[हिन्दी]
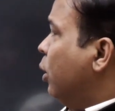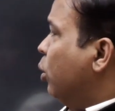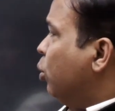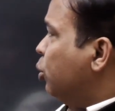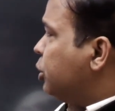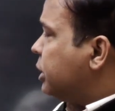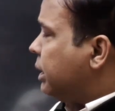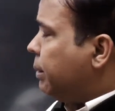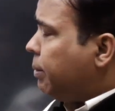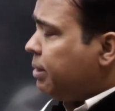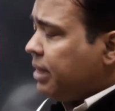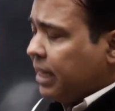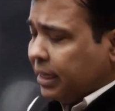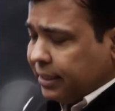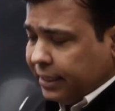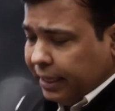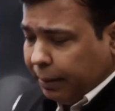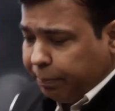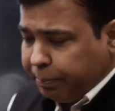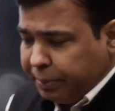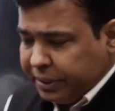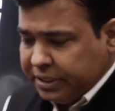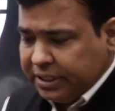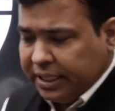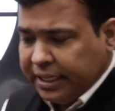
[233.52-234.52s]
उसके बाद आती है
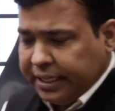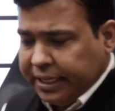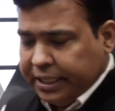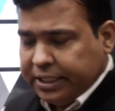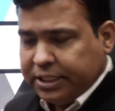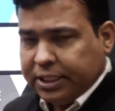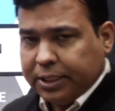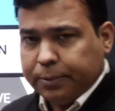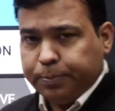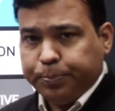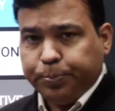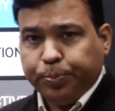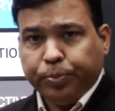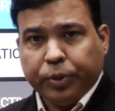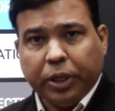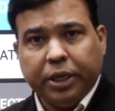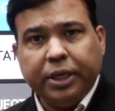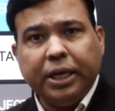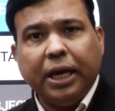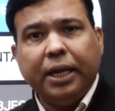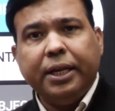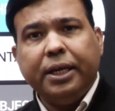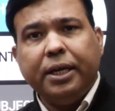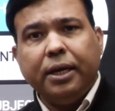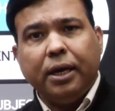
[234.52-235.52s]
प्रेजेंटेशन
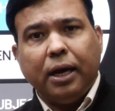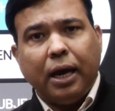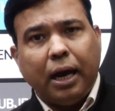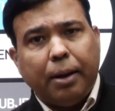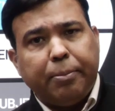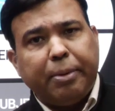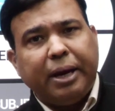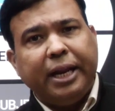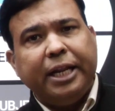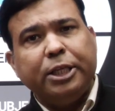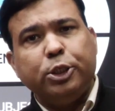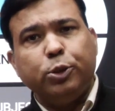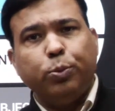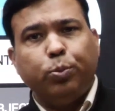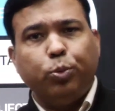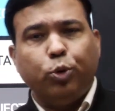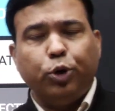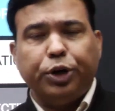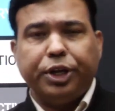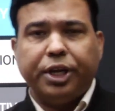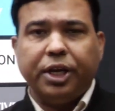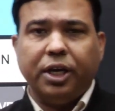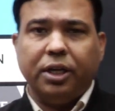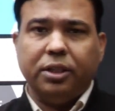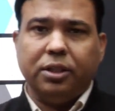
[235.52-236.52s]
यानी हमारे जो
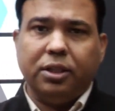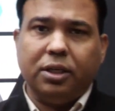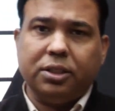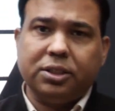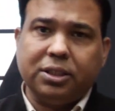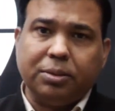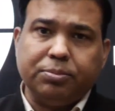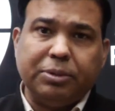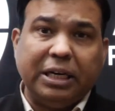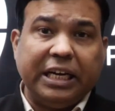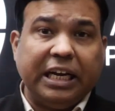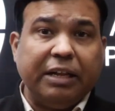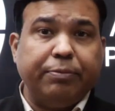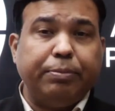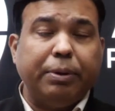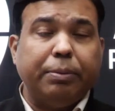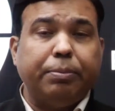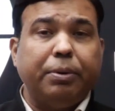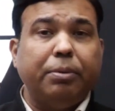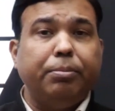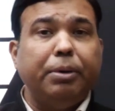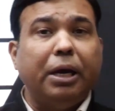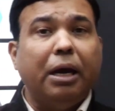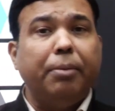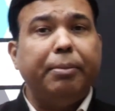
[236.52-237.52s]
बोर्ड के अंदर सब्जेक्टिव
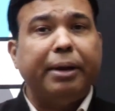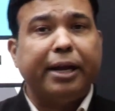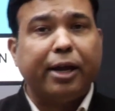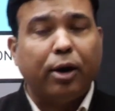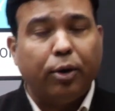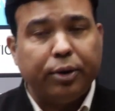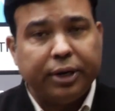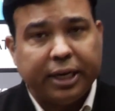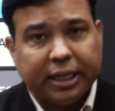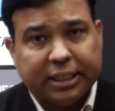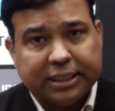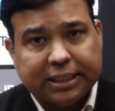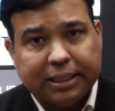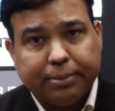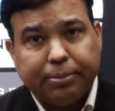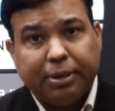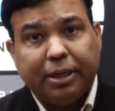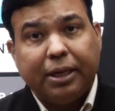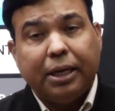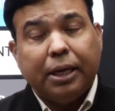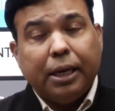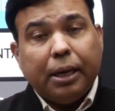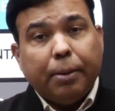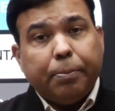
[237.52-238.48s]
पेपर में हम अकाउंटेंसी में